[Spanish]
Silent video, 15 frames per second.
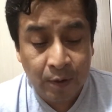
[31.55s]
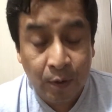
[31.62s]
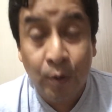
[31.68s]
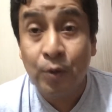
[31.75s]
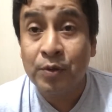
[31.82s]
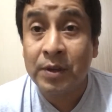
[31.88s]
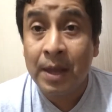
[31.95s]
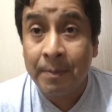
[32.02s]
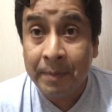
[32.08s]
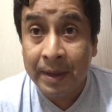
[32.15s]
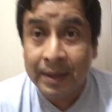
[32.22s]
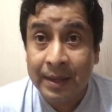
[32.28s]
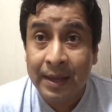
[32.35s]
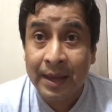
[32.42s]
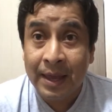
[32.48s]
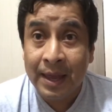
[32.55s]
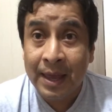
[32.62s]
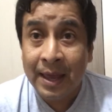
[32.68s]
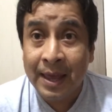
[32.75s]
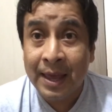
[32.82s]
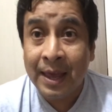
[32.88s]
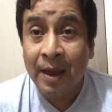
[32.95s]
justamente
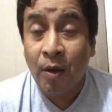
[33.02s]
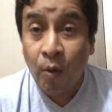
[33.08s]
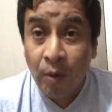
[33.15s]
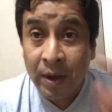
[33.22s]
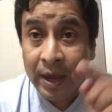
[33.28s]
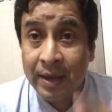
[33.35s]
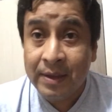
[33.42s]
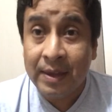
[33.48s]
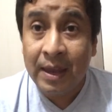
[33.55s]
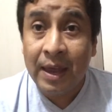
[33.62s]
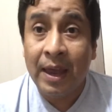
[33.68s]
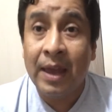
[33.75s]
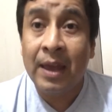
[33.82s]
con este